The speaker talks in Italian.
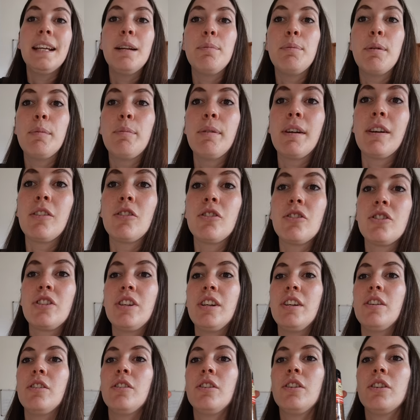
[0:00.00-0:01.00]
del
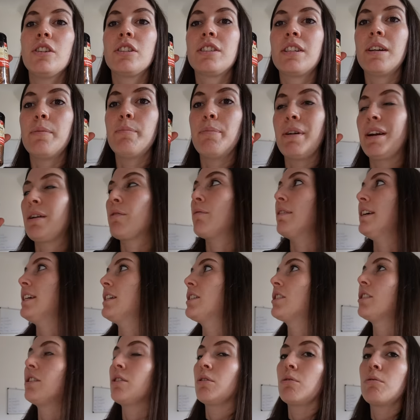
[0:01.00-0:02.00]
peperoncino io ho sempre
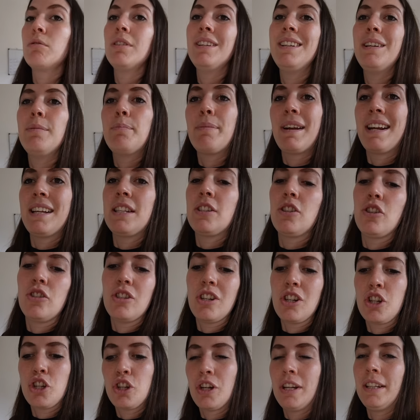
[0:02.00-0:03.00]
questo quindi il prezzo
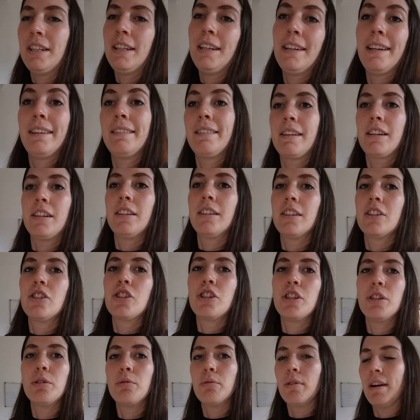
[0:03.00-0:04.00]
già scende da
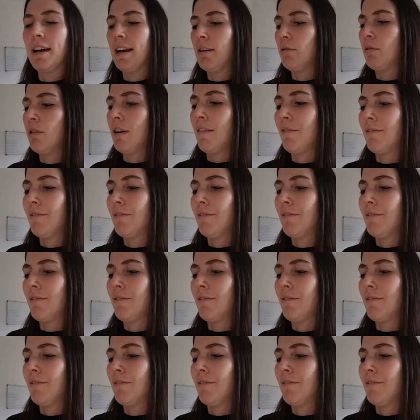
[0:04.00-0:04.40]
35 euro